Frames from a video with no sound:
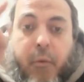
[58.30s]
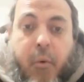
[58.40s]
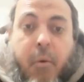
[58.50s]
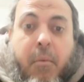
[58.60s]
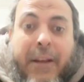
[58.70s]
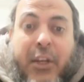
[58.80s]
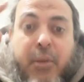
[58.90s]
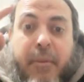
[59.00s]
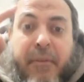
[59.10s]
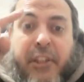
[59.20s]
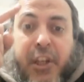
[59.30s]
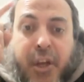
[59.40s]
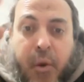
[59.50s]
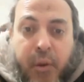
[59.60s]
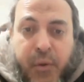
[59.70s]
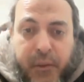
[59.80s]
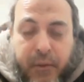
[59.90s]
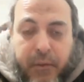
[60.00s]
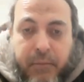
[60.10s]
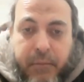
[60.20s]
وما كانش بيبقى فيه تشهد
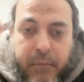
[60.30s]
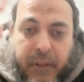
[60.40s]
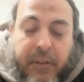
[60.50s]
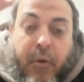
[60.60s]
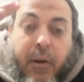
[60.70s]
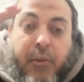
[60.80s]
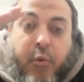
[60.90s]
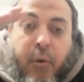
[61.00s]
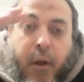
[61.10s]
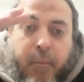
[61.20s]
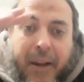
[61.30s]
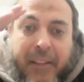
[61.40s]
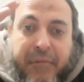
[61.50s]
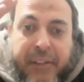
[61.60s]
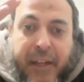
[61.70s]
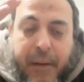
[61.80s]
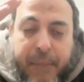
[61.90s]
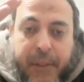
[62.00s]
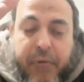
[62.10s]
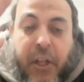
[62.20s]
أوسط فانت لو قرات قران بعد الفاتحه
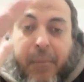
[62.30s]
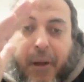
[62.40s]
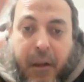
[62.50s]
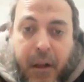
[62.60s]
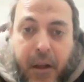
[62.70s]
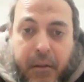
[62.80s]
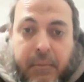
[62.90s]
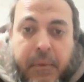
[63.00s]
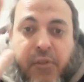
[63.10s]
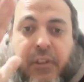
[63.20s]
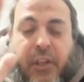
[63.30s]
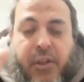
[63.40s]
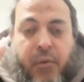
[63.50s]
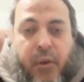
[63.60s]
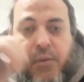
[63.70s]
في الاربع ركعات ما بيبقاش فيه تشهد